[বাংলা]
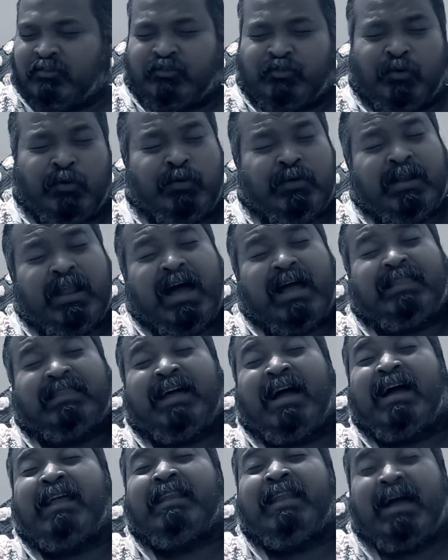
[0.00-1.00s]
সোনা
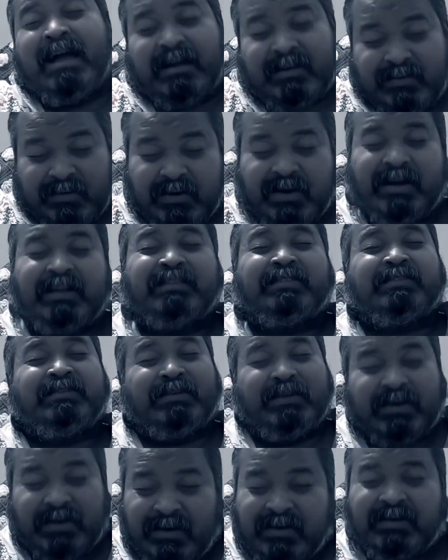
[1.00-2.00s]
দানা কত
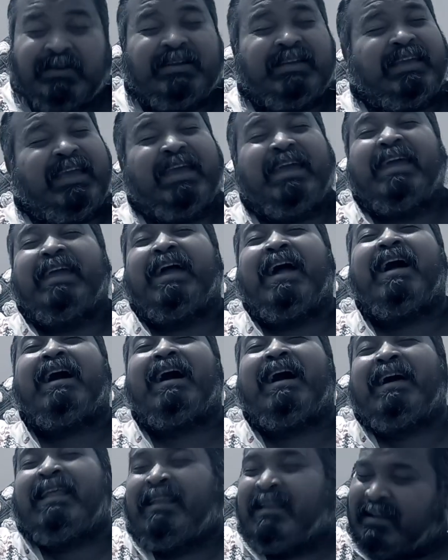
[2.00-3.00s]
কি
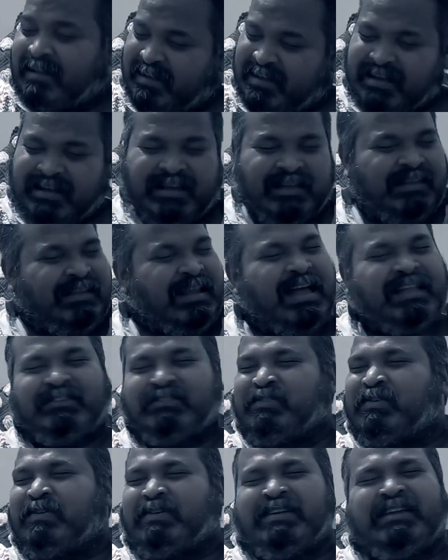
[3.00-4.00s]
আর
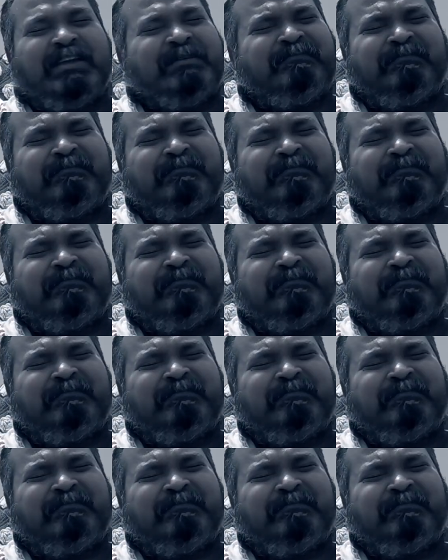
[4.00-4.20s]
রাজ্য কি